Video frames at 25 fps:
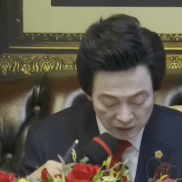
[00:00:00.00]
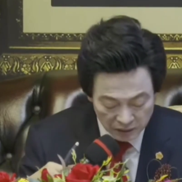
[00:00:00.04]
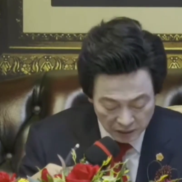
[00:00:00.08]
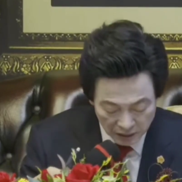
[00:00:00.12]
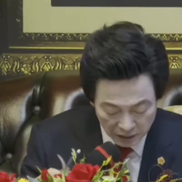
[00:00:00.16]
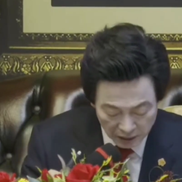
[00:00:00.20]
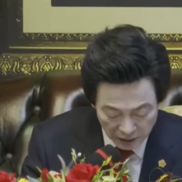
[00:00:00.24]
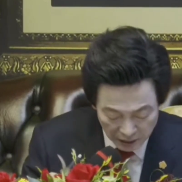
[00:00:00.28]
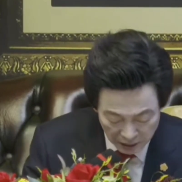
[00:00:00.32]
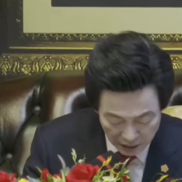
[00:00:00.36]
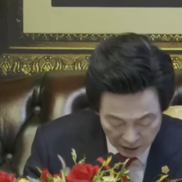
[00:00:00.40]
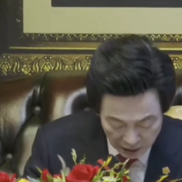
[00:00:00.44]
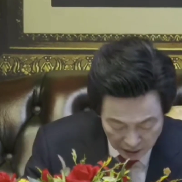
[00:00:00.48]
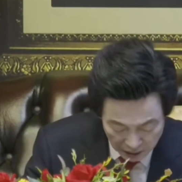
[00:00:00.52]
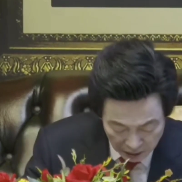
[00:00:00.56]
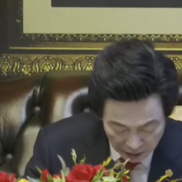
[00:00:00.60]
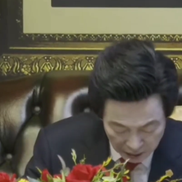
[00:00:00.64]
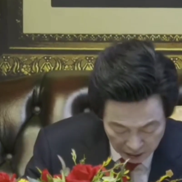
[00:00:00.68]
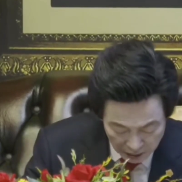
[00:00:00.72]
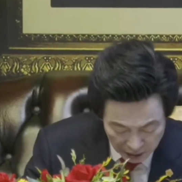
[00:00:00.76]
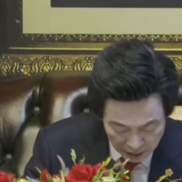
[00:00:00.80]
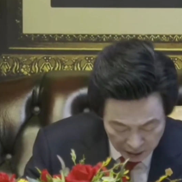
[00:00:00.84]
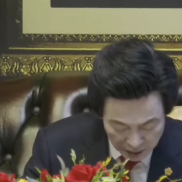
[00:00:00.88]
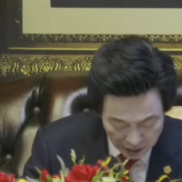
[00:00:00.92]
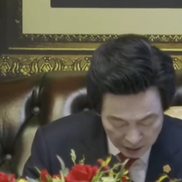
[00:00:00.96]
어,
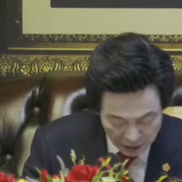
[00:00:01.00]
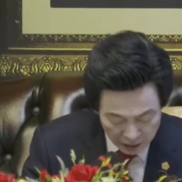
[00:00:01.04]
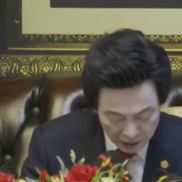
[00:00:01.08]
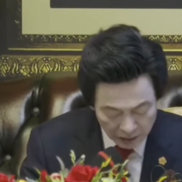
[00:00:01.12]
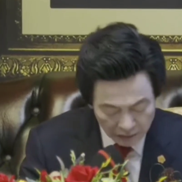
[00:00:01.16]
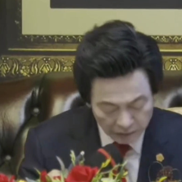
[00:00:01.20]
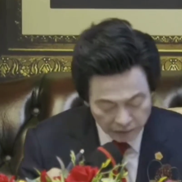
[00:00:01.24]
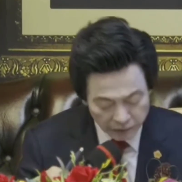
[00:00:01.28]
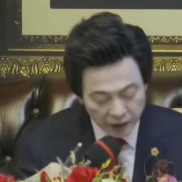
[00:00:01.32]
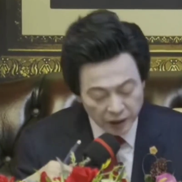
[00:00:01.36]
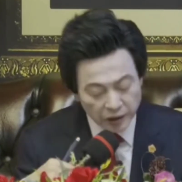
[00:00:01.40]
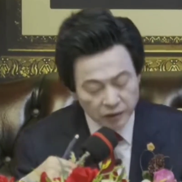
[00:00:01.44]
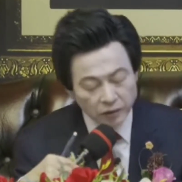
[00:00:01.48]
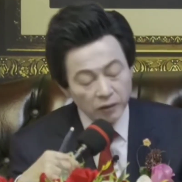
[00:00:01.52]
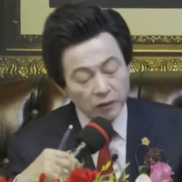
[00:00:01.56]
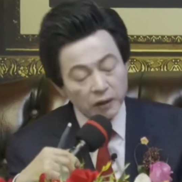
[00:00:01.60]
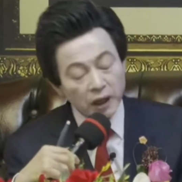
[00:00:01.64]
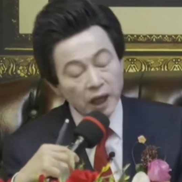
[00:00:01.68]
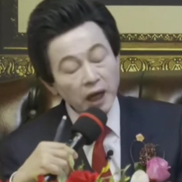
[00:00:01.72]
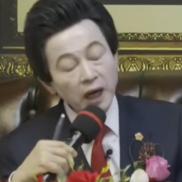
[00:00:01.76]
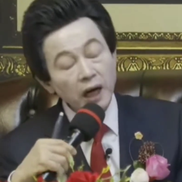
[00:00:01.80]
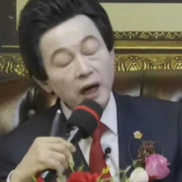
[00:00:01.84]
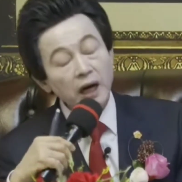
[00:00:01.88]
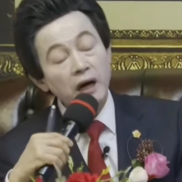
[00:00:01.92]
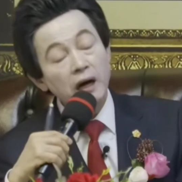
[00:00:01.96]

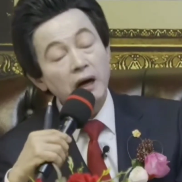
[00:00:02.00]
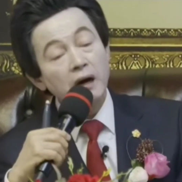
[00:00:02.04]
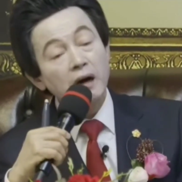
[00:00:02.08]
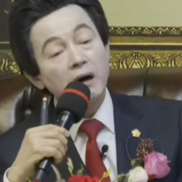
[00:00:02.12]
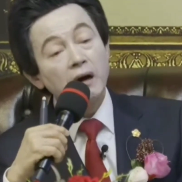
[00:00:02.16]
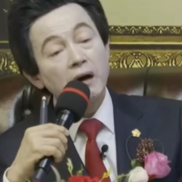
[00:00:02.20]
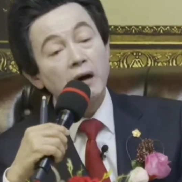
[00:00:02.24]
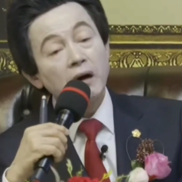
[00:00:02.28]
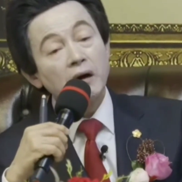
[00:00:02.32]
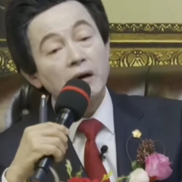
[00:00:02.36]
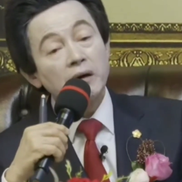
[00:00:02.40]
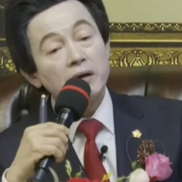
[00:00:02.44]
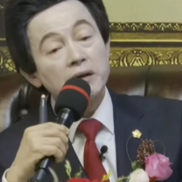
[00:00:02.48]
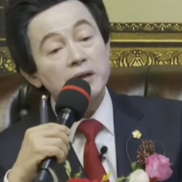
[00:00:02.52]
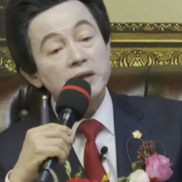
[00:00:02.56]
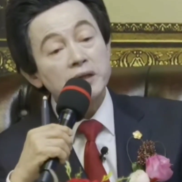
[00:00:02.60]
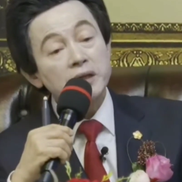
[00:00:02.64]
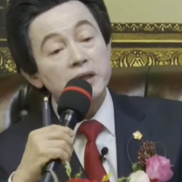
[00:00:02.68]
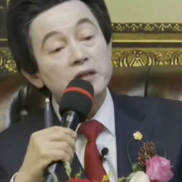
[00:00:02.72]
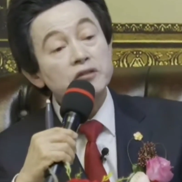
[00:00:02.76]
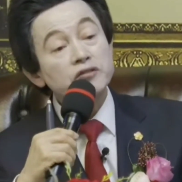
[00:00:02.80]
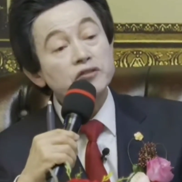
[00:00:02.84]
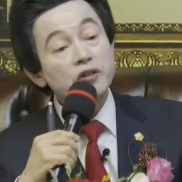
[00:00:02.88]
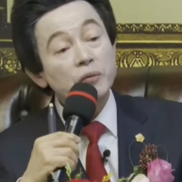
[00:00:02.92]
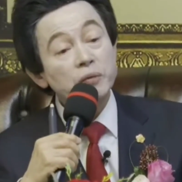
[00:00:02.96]
피코가
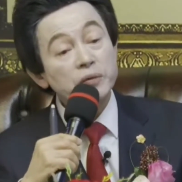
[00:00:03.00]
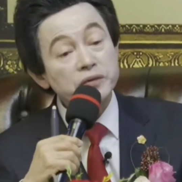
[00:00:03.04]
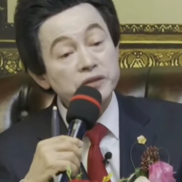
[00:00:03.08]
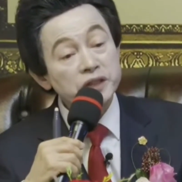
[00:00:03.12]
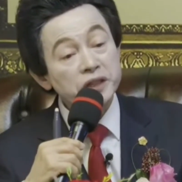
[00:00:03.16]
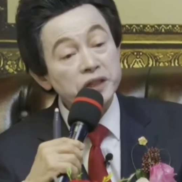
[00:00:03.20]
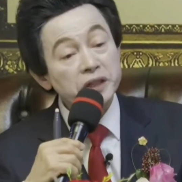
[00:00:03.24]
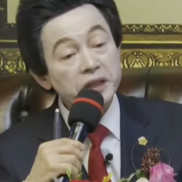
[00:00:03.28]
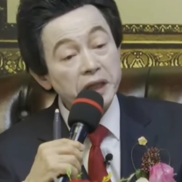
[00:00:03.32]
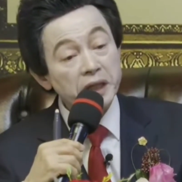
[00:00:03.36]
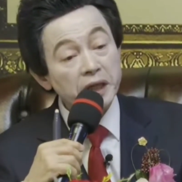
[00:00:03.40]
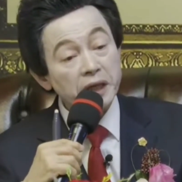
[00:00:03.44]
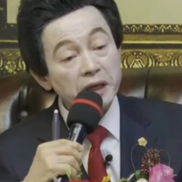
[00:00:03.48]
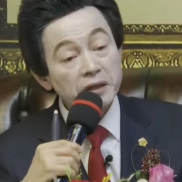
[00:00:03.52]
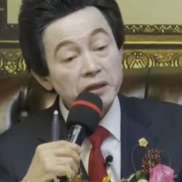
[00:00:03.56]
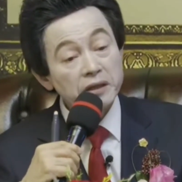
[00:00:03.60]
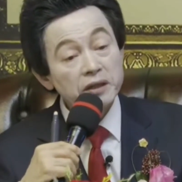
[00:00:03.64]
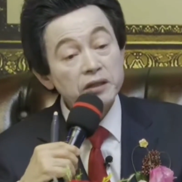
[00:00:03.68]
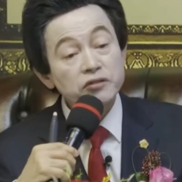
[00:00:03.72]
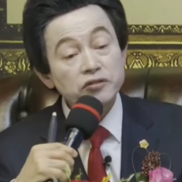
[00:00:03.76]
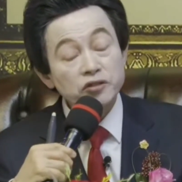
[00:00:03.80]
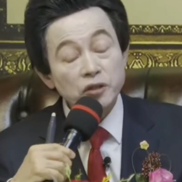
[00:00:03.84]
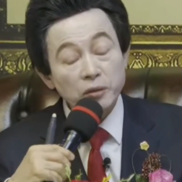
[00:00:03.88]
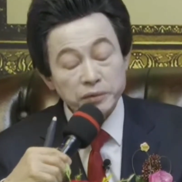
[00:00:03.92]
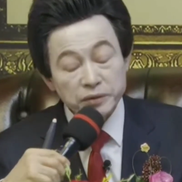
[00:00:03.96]
1조분지 1이야.
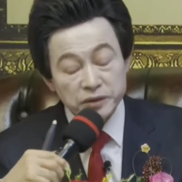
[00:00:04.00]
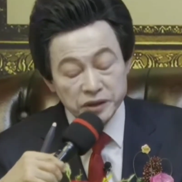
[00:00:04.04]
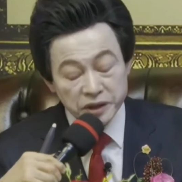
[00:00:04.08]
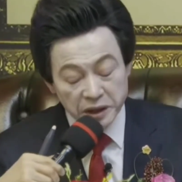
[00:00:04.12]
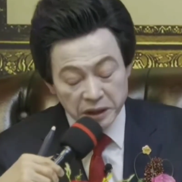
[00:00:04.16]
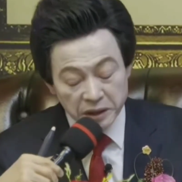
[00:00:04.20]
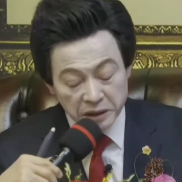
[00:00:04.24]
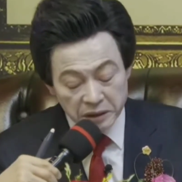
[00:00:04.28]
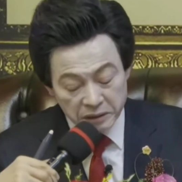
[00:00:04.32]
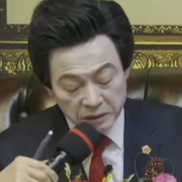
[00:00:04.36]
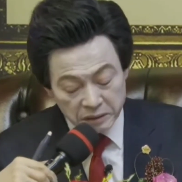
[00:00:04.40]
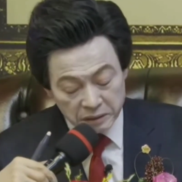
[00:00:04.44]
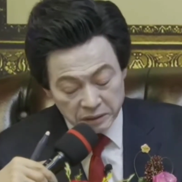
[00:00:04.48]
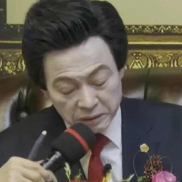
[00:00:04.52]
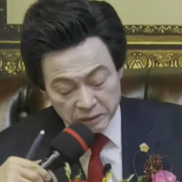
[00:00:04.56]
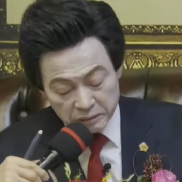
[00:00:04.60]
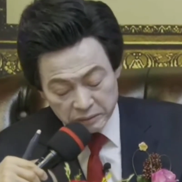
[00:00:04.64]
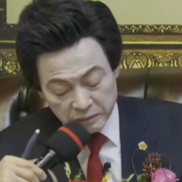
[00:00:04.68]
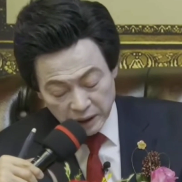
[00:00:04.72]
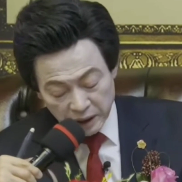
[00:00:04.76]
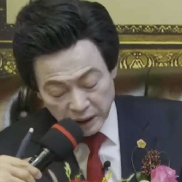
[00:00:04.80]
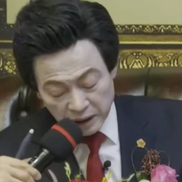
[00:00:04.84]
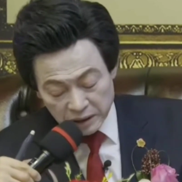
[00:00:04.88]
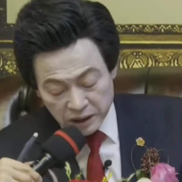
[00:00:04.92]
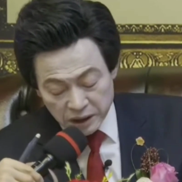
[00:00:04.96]
1조분지 1.
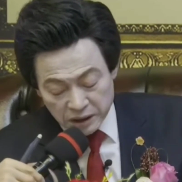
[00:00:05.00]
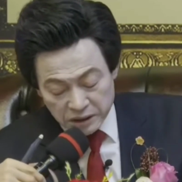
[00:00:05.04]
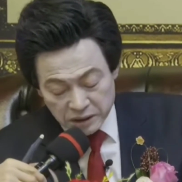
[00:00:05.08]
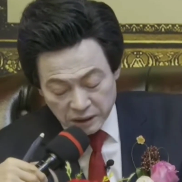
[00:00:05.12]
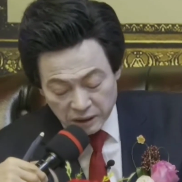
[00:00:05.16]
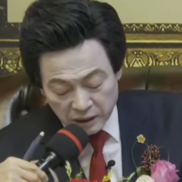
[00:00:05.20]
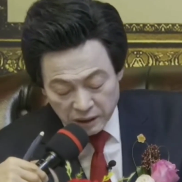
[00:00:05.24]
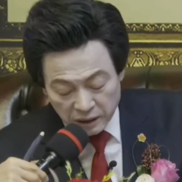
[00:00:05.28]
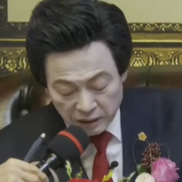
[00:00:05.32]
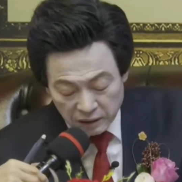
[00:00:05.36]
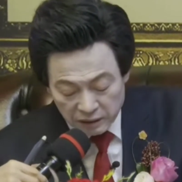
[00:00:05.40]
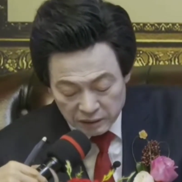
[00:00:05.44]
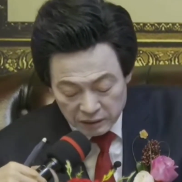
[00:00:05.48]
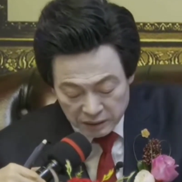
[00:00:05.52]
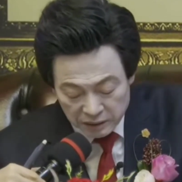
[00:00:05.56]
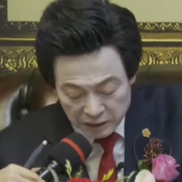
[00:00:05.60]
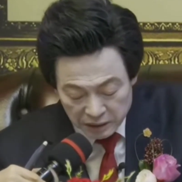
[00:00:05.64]
알겠죠?